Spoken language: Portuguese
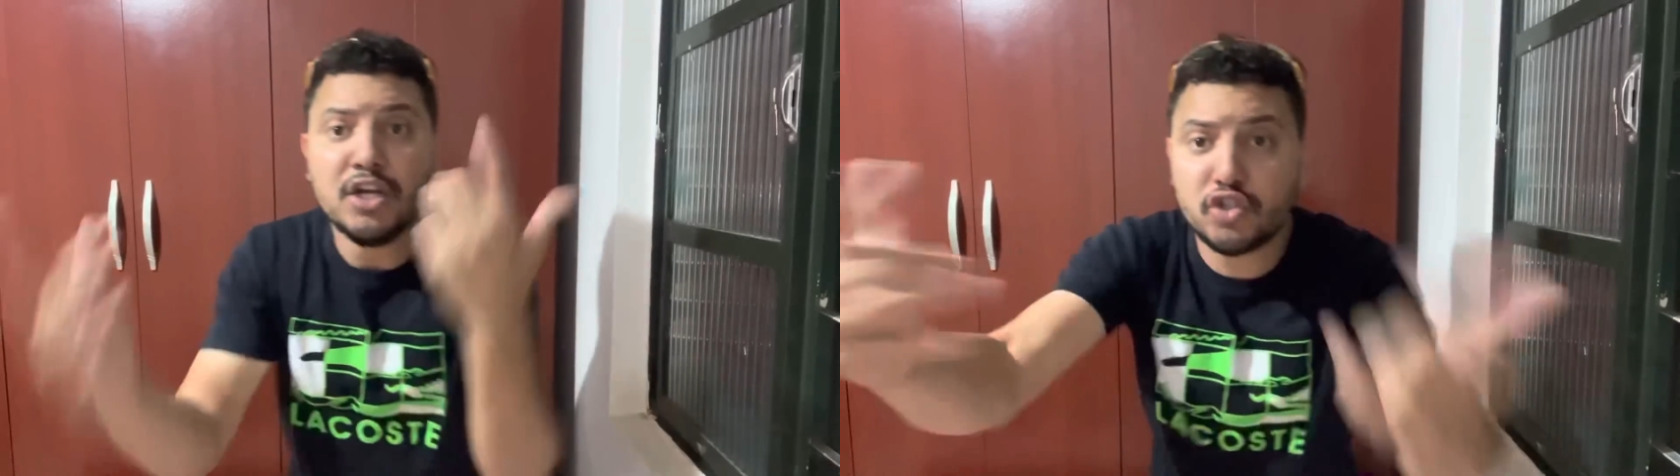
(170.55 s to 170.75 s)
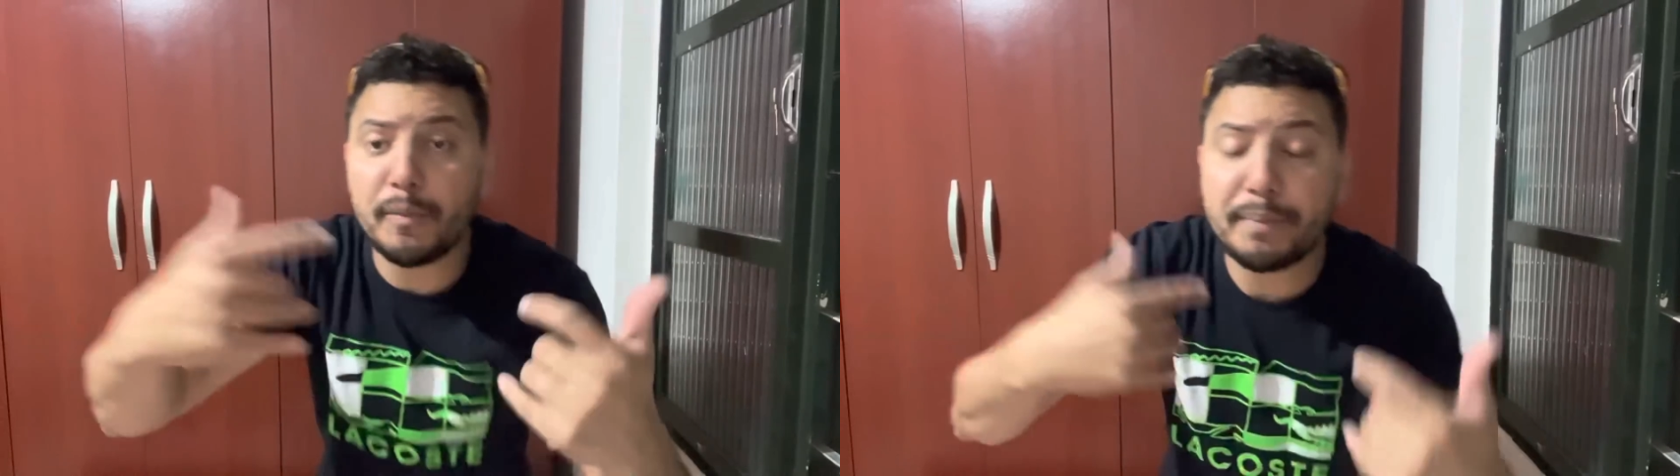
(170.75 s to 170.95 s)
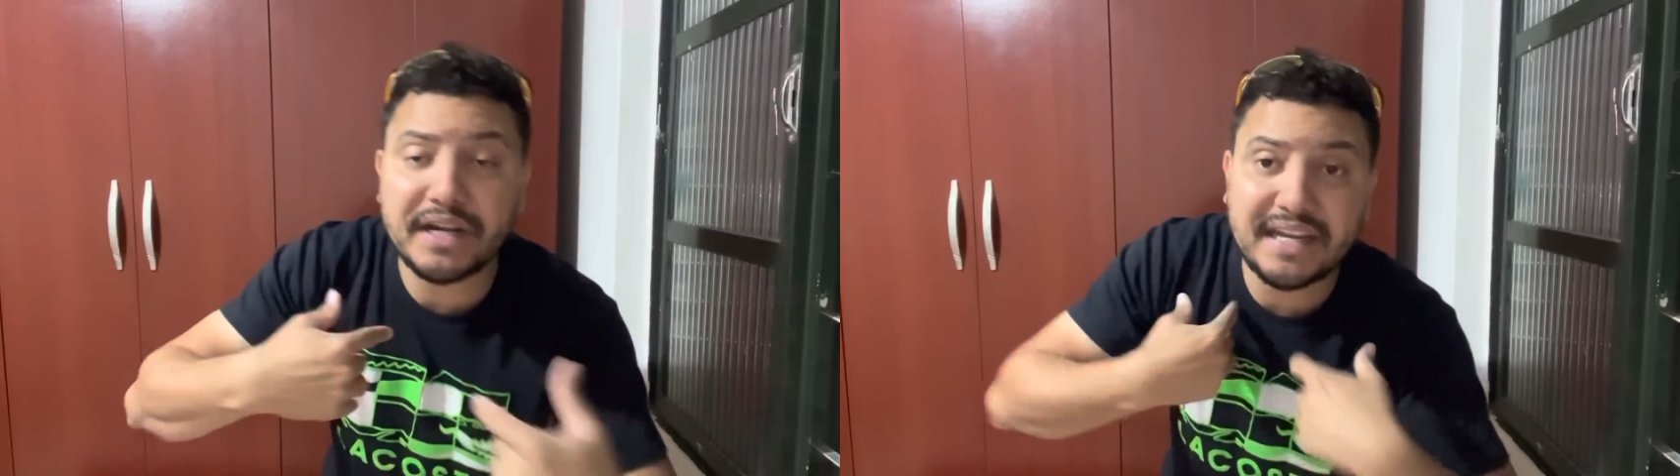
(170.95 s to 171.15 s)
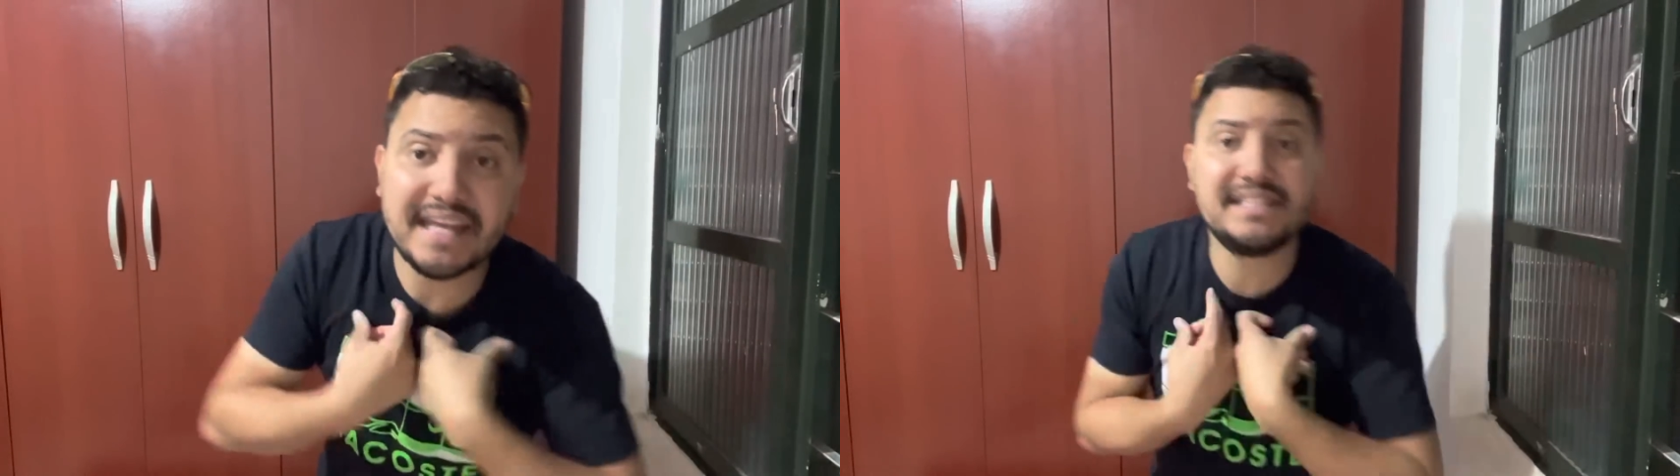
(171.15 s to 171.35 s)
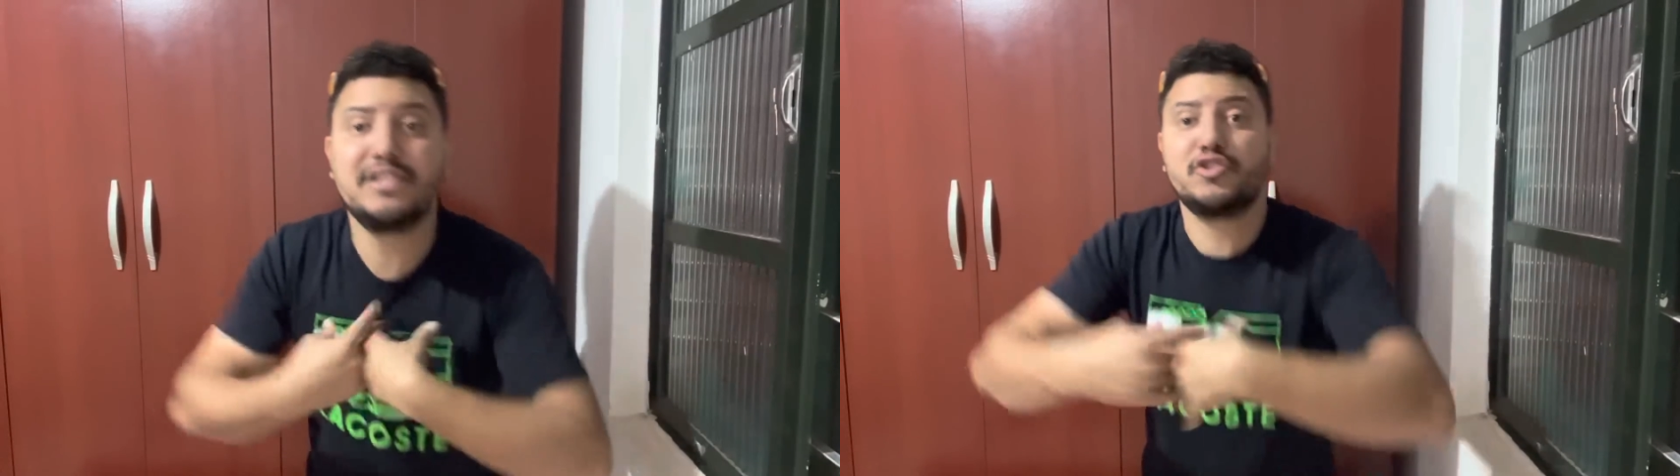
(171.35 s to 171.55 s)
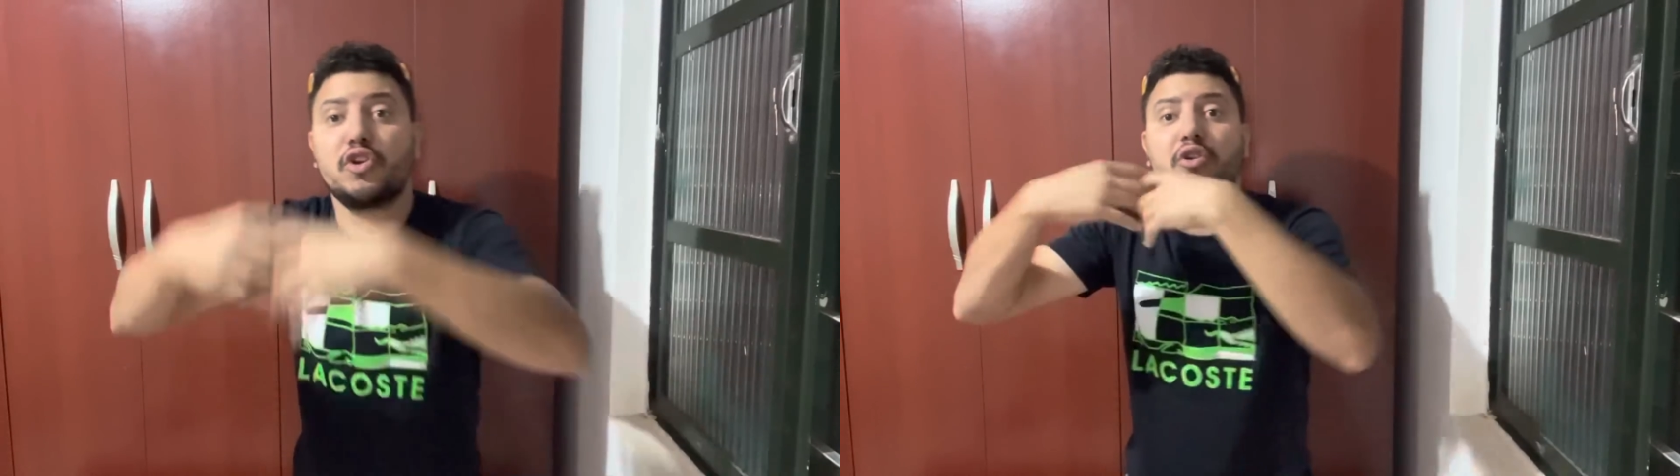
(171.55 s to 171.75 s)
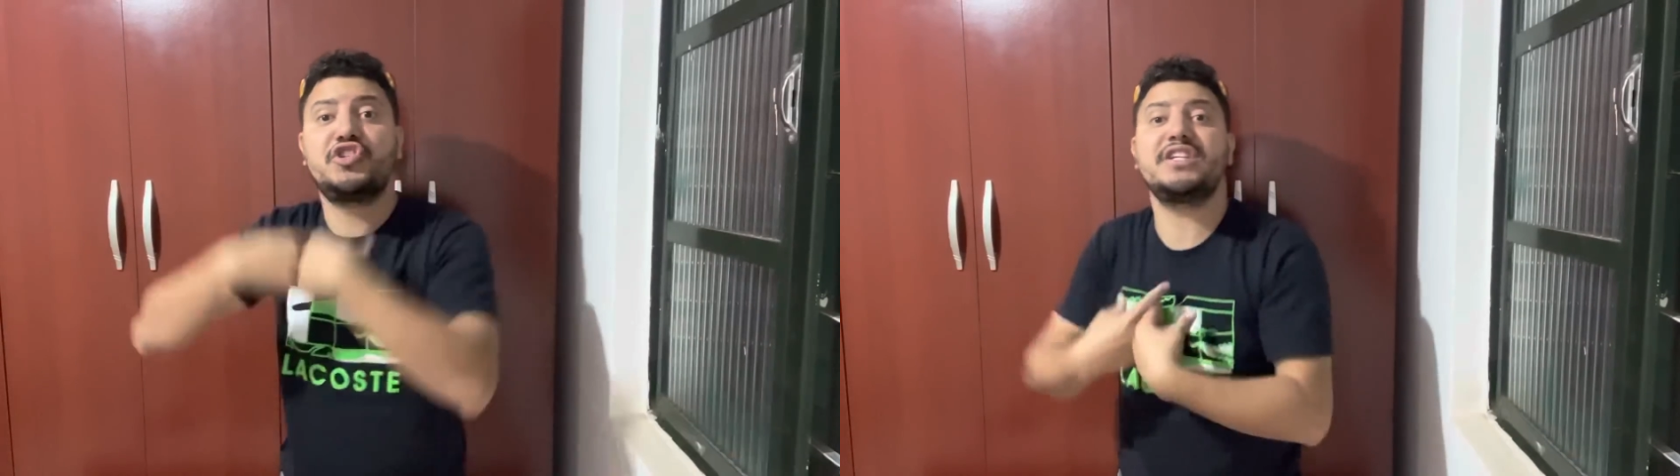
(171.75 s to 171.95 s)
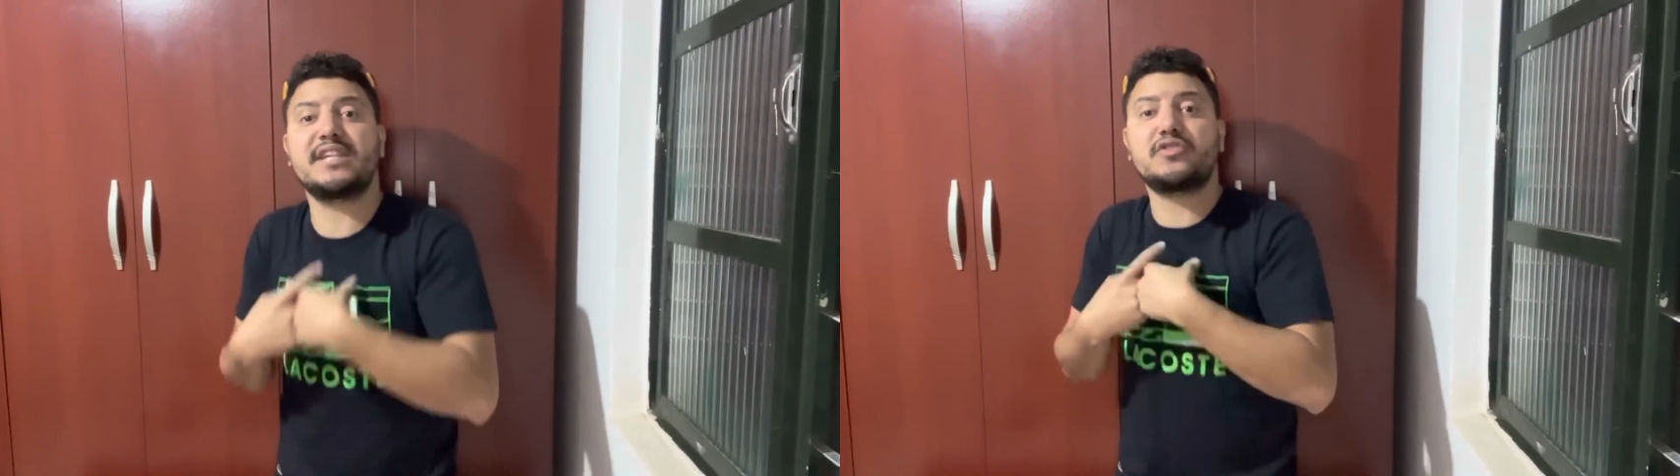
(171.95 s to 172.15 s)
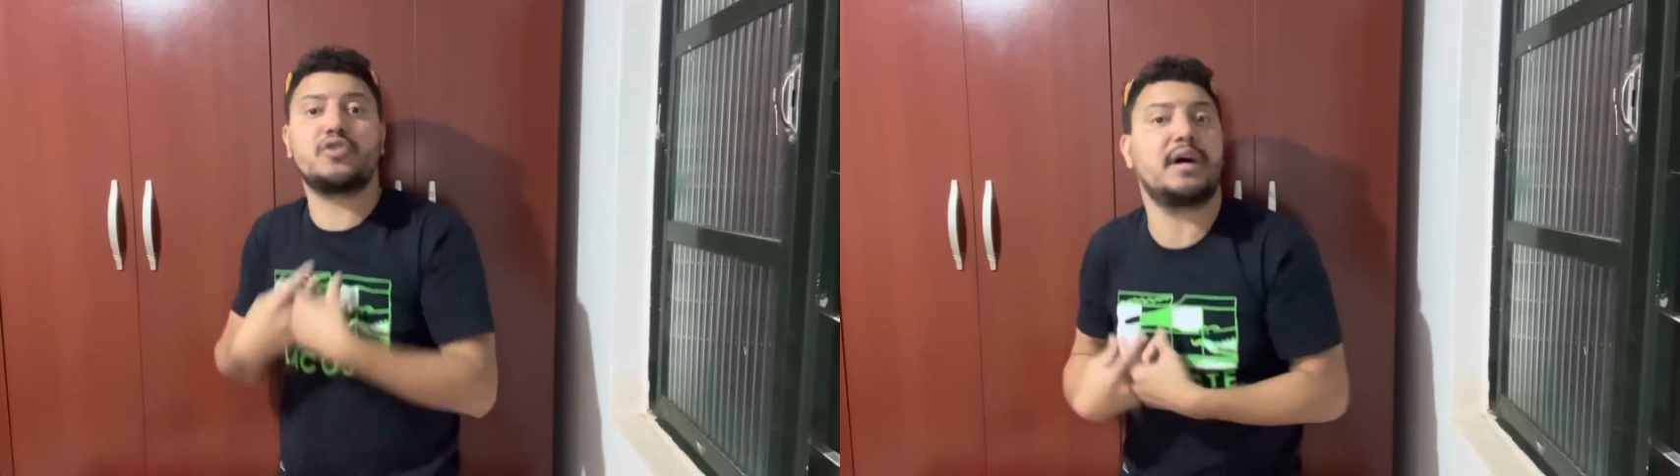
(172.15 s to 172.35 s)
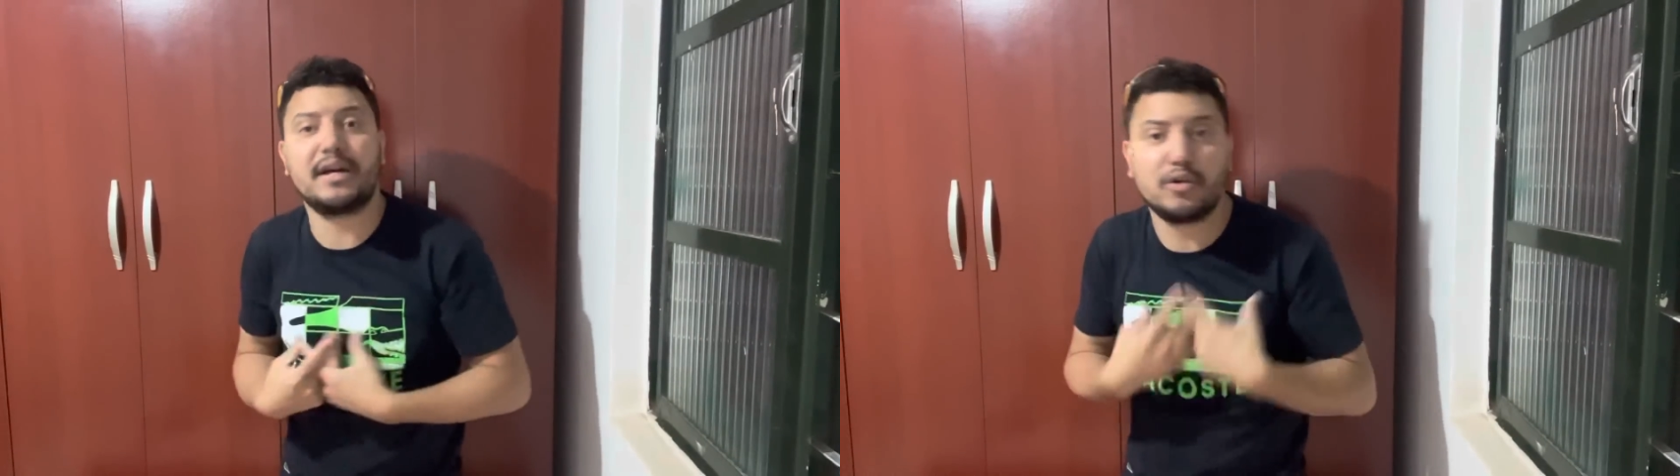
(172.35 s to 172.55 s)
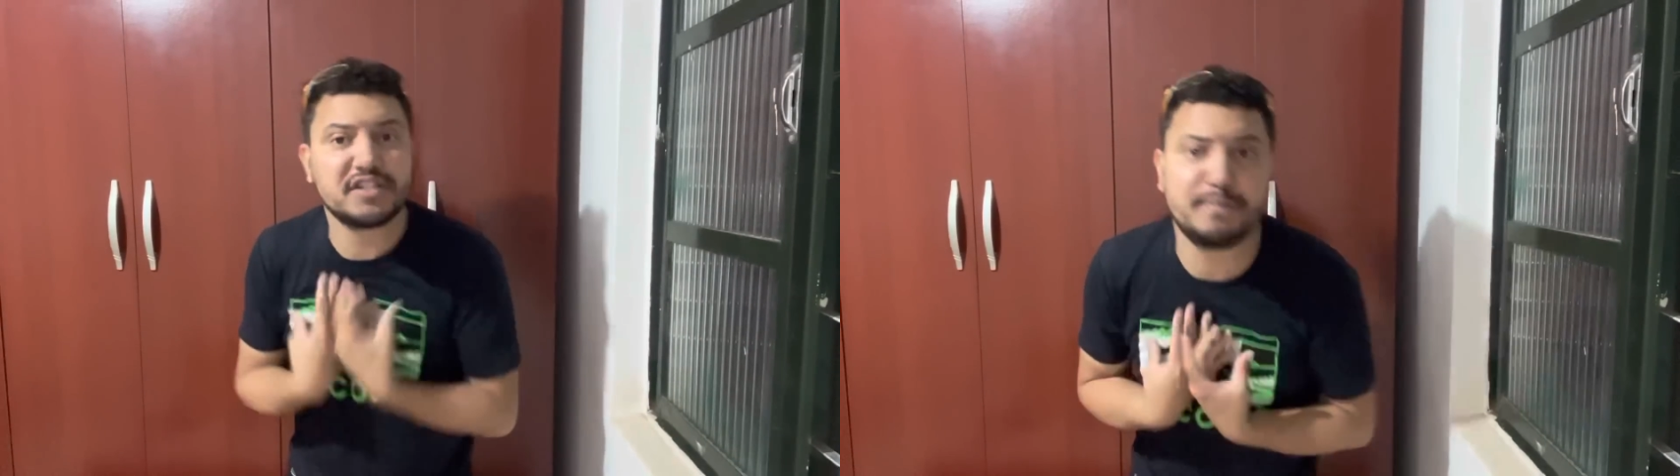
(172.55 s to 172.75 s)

só pertence, só diz a nós